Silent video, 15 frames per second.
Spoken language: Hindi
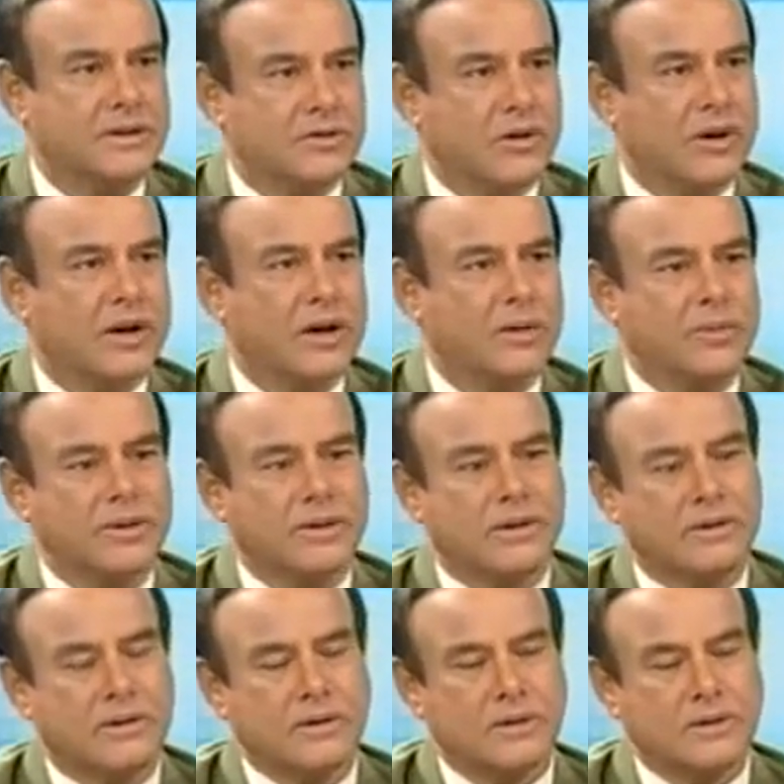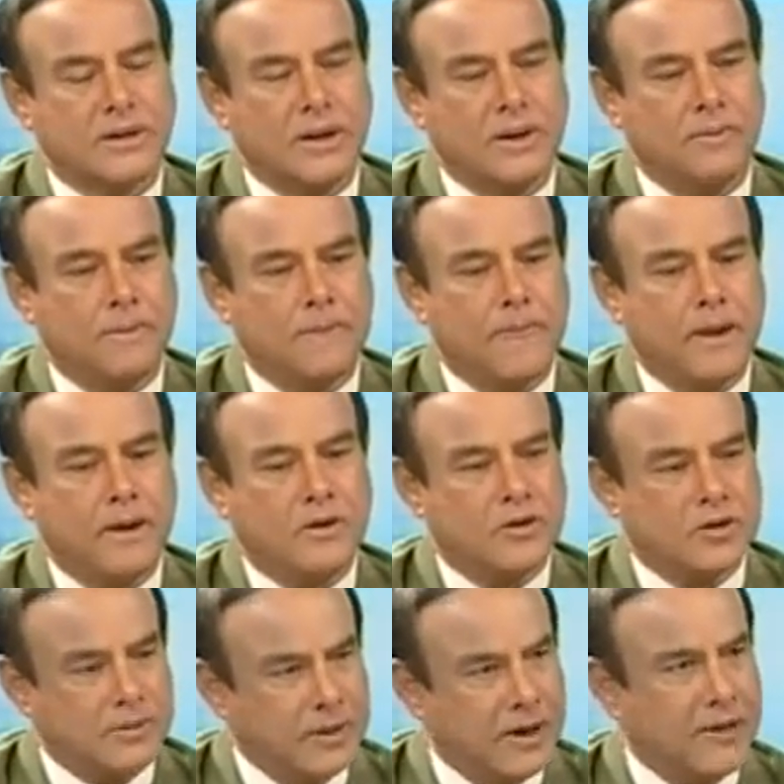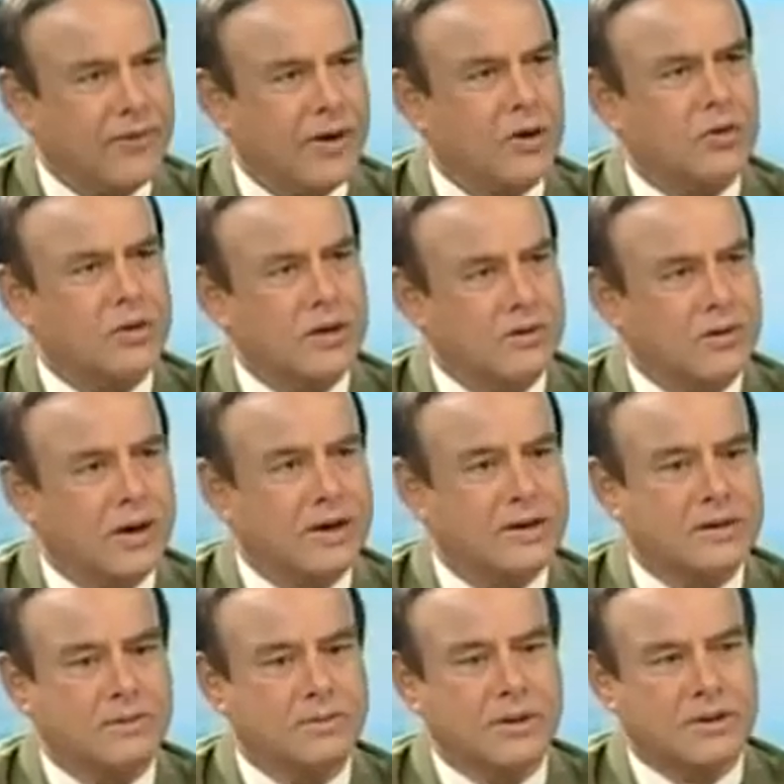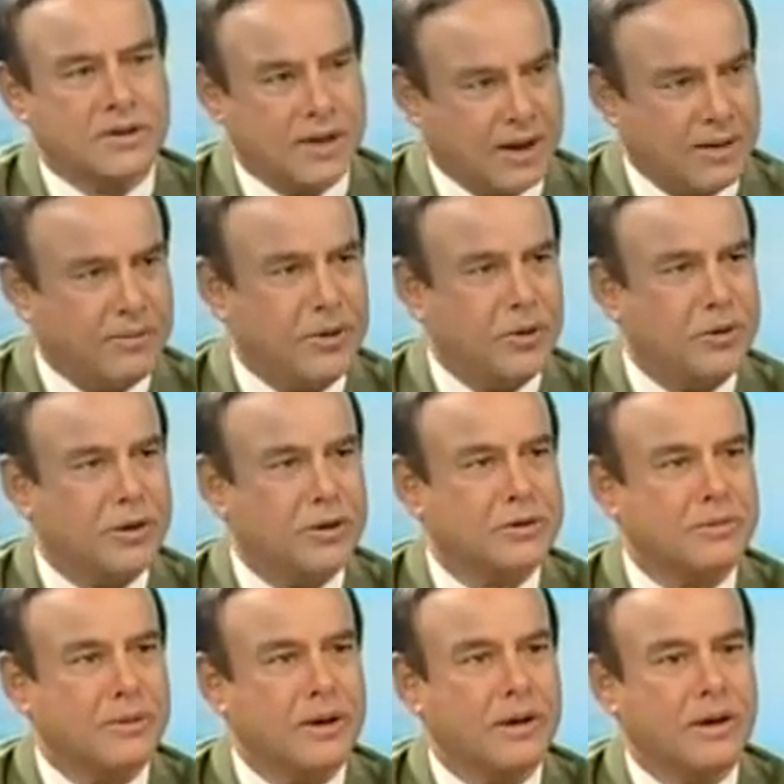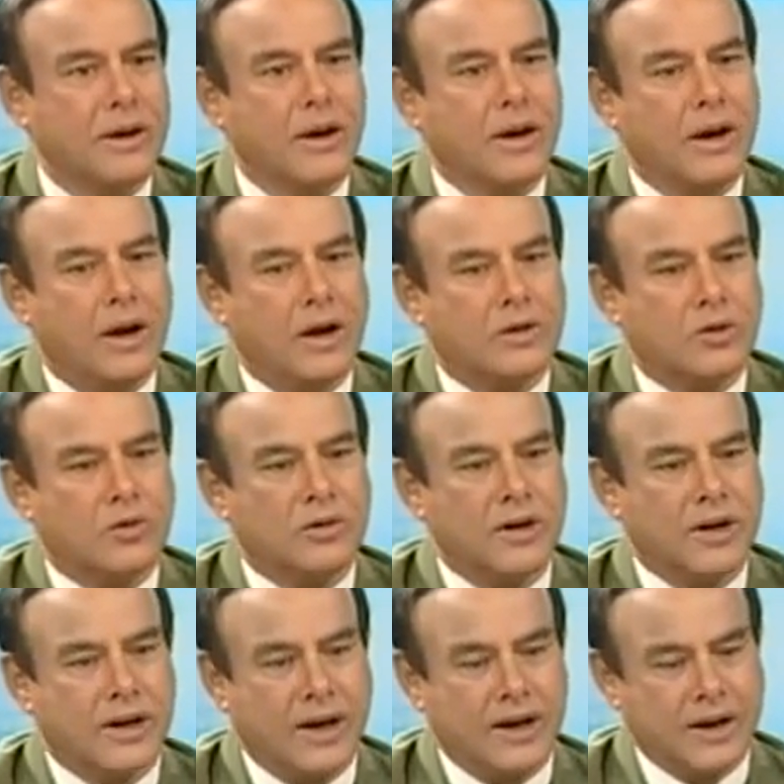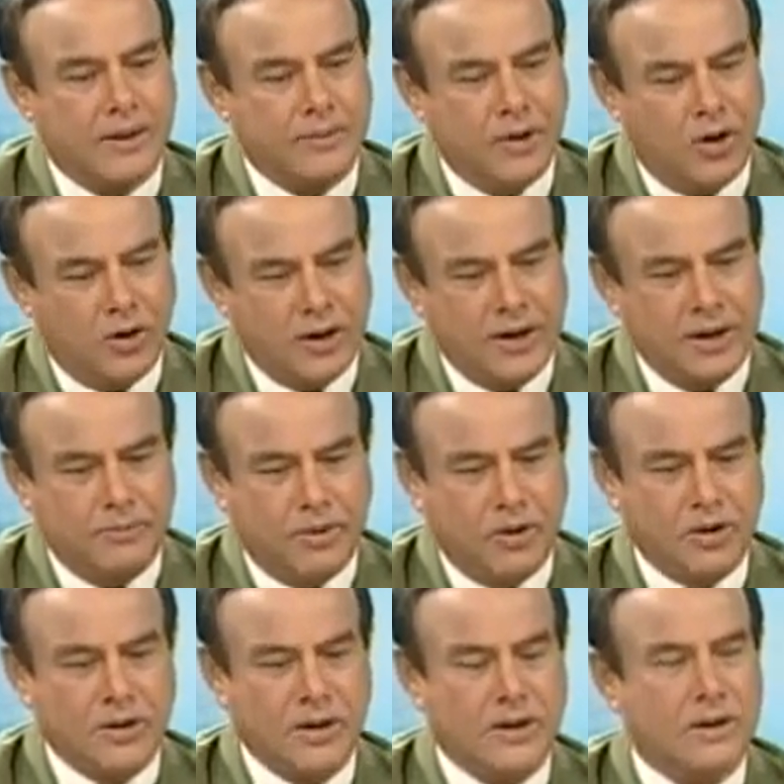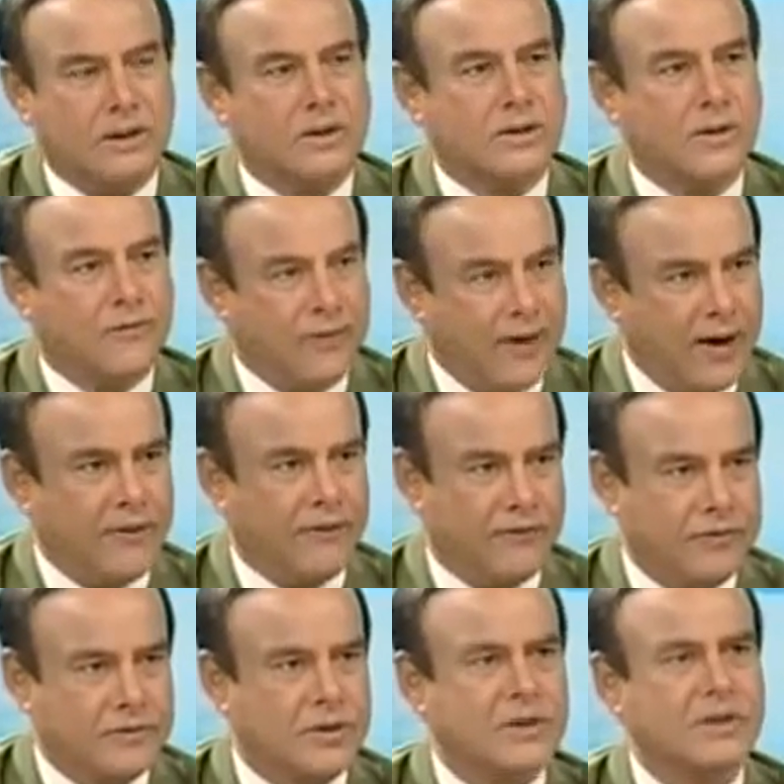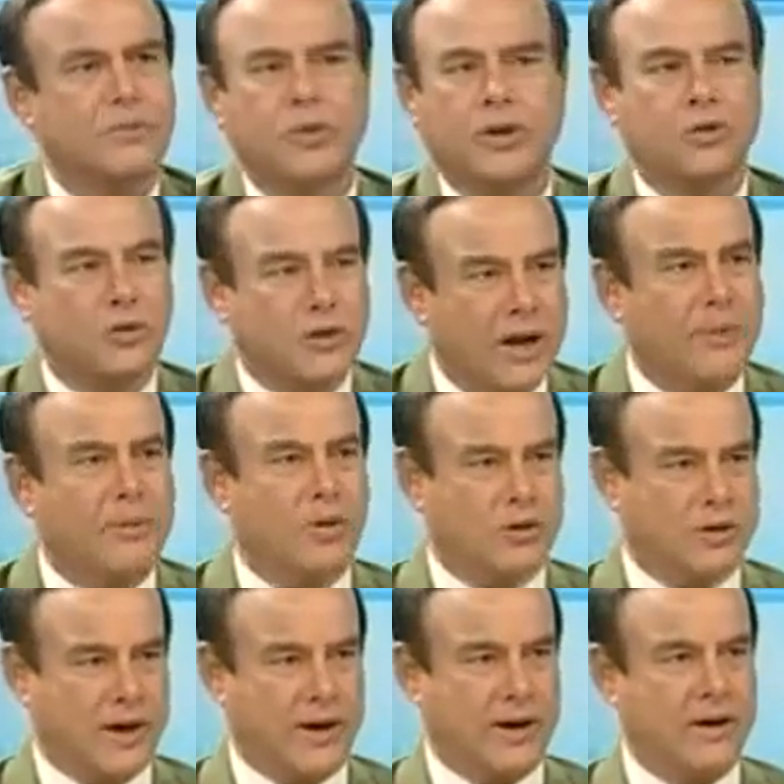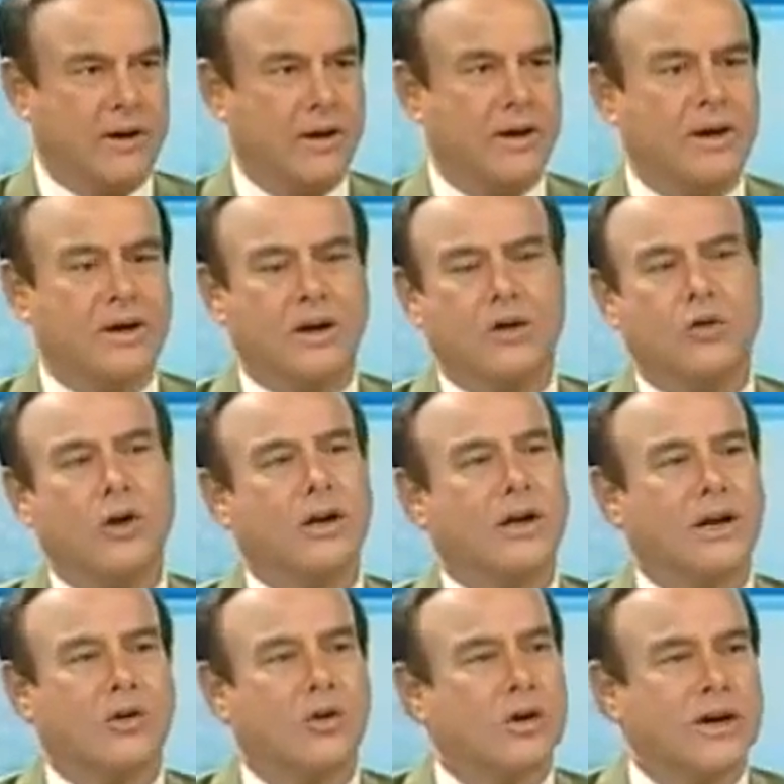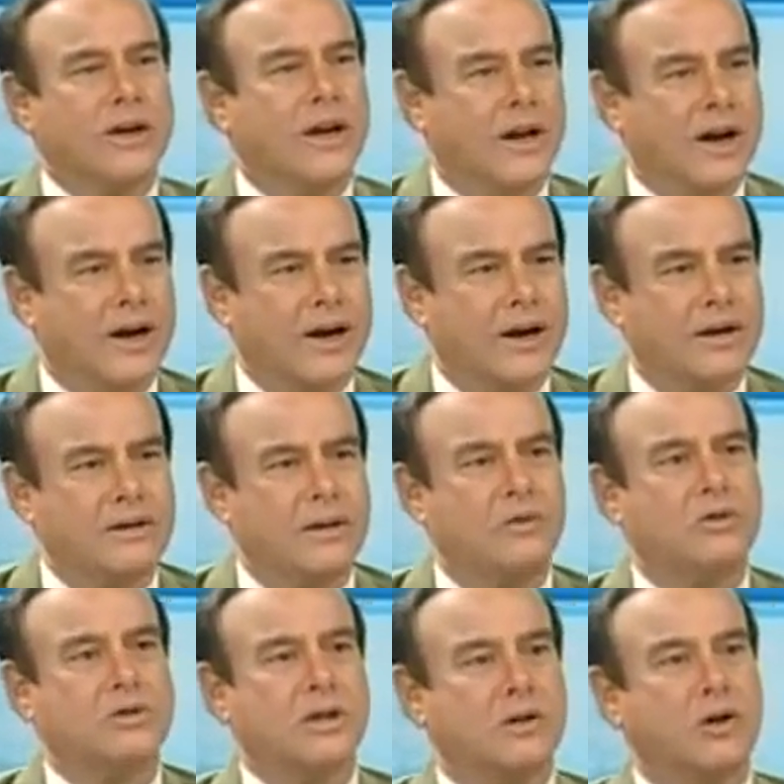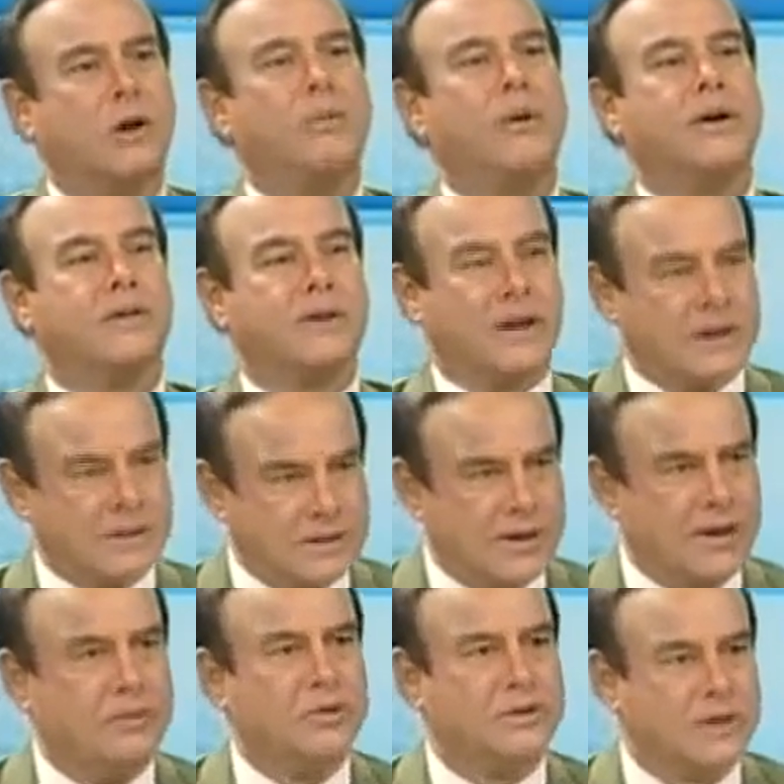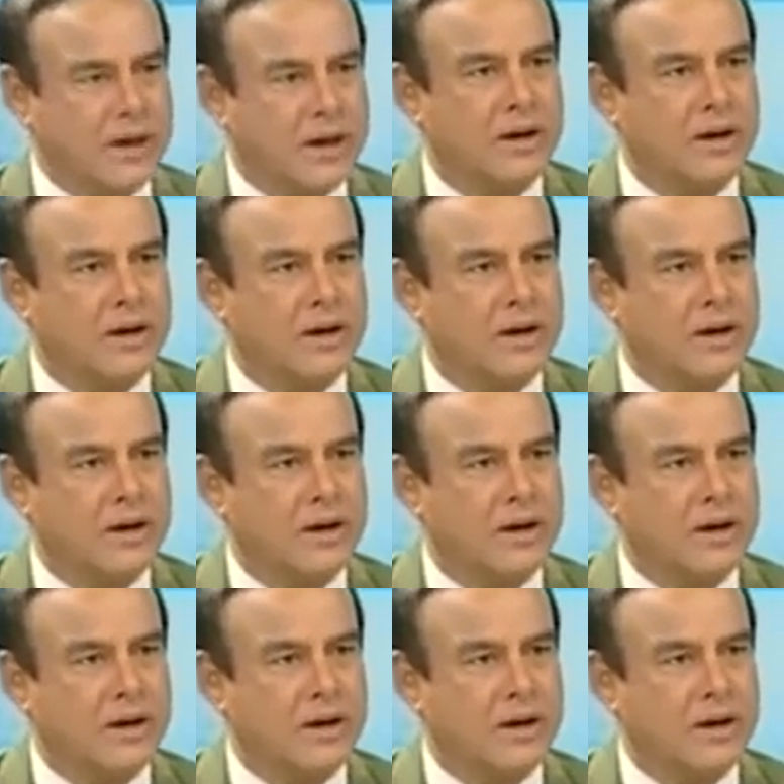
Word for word: वगैरह की प्रेजेंटेशन थी शर्मिला फारूकी वगैरह सब थे शायद आप भी होंगे उसमें तो उन्होंने कहा कि हमने ऑलरेडी बहुत ही शफाफ जैसे पूरे दुनिया में होता है कि कोई कल को ये ना कहे कि जी उस दिन गवर्नमेंट के किसी ने मुझसे